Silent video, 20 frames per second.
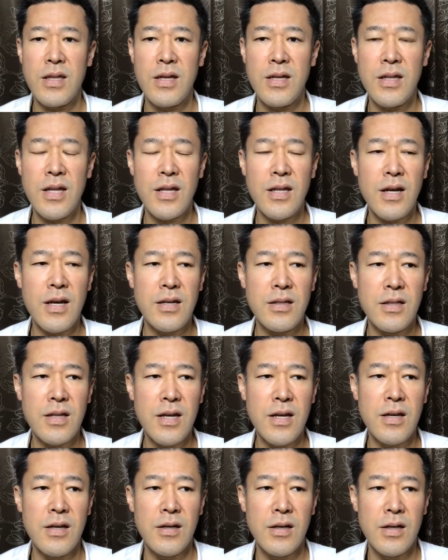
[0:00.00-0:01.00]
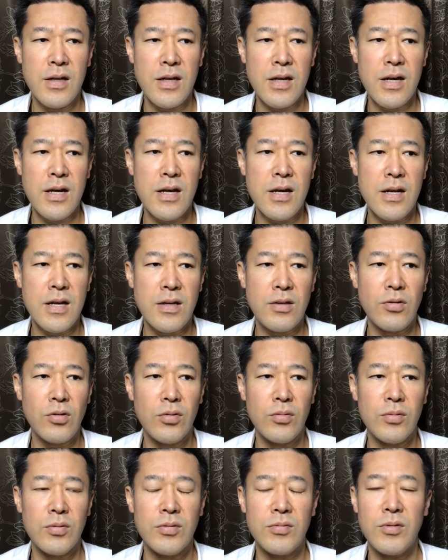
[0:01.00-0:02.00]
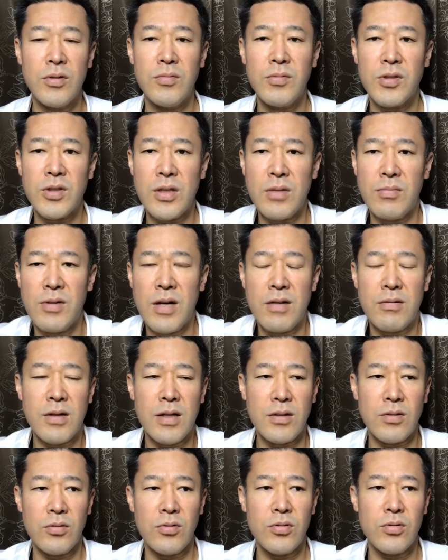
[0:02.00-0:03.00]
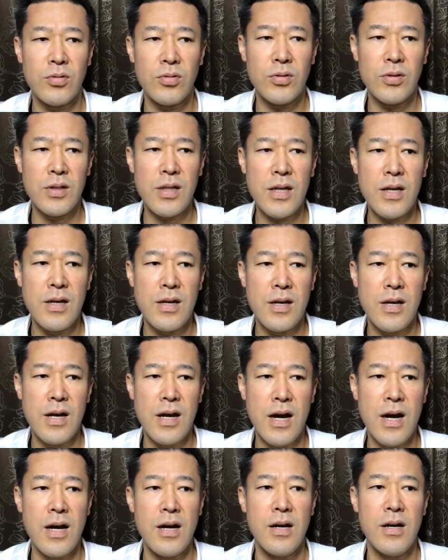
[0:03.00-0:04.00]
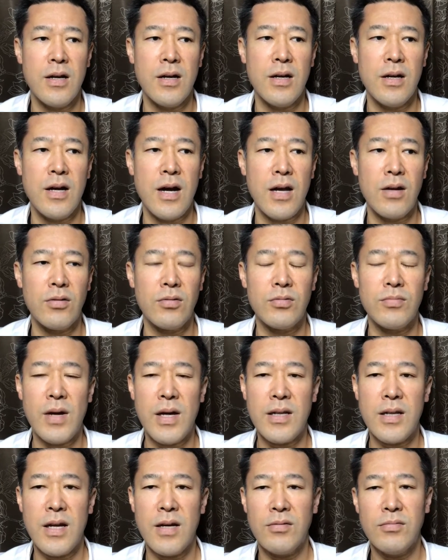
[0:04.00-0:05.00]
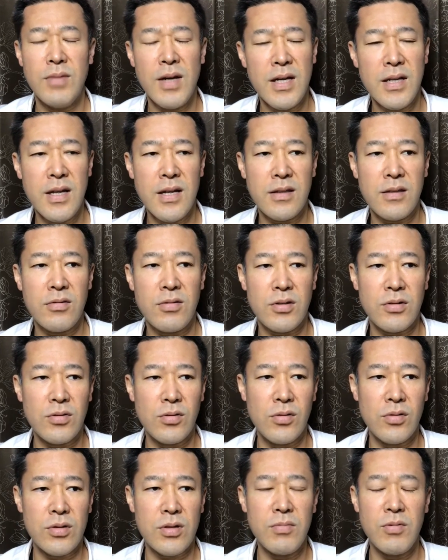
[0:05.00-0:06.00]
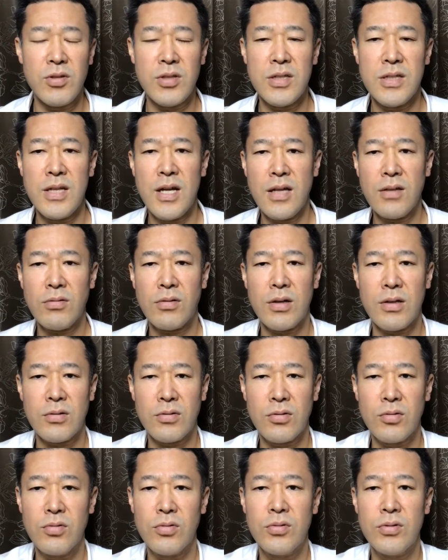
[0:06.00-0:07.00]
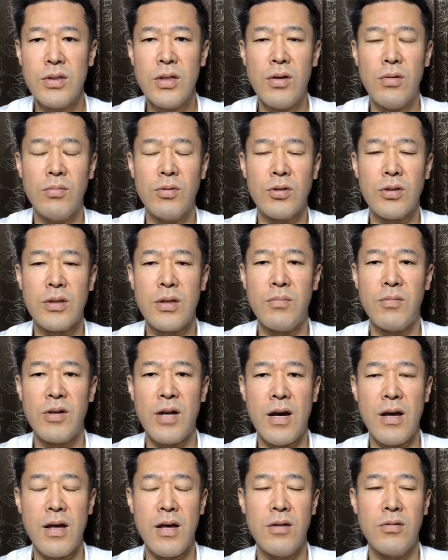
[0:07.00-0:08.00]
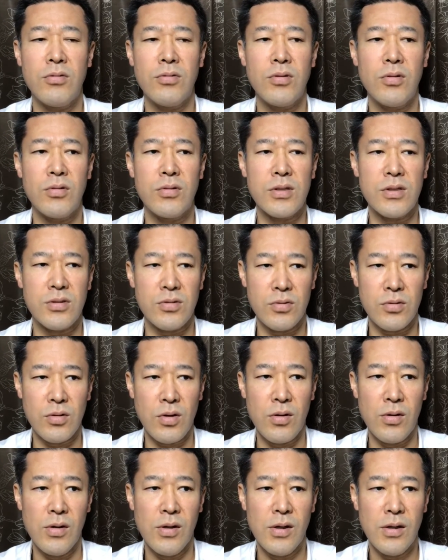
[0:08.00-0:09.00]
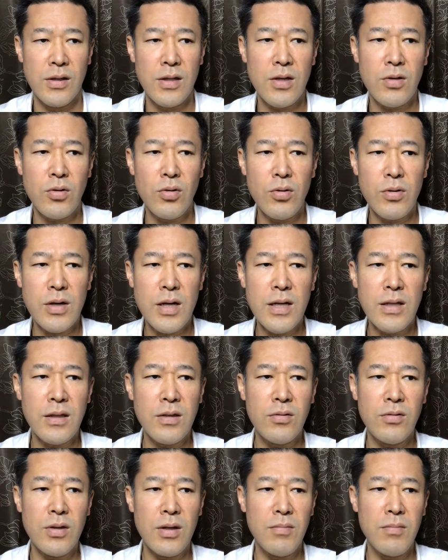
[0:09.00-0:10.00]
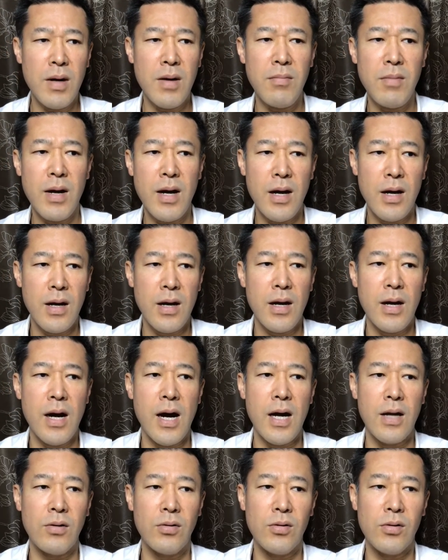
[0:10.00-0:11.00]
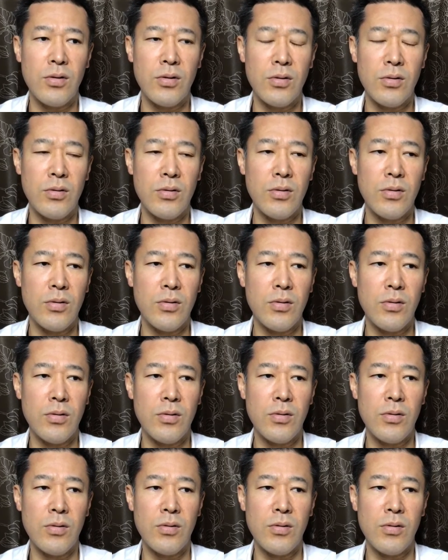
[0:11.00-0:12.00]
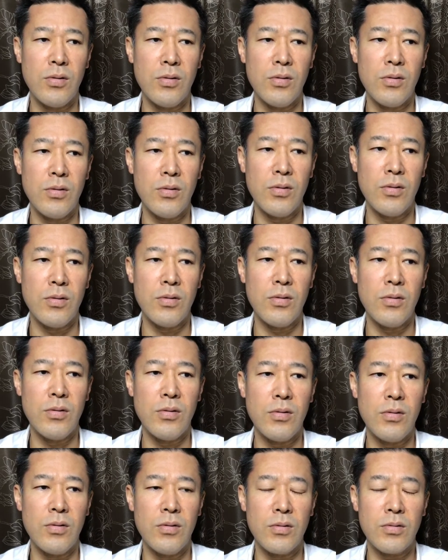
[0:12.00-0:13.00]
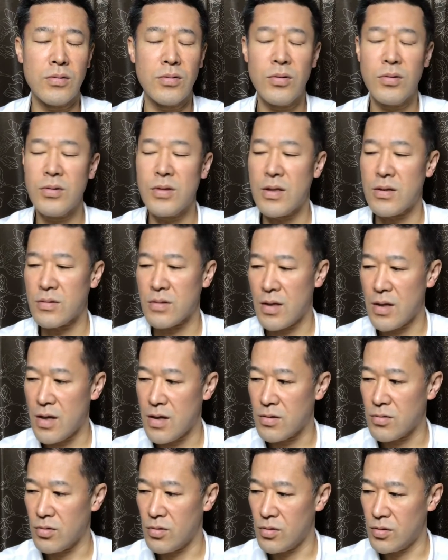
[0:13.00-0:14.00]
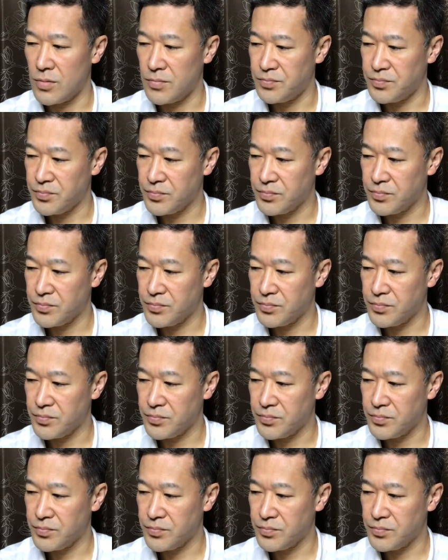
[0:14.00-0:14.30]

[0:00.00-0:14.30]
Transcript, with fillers: ていただいて、えー、どう思ってもらうかということでああのうまいなうまいなっていうかその気持ちいいなとかそういうふうに思ってもらえるようにすると。で交換っていうのはまあまああのー、どういうんですかねその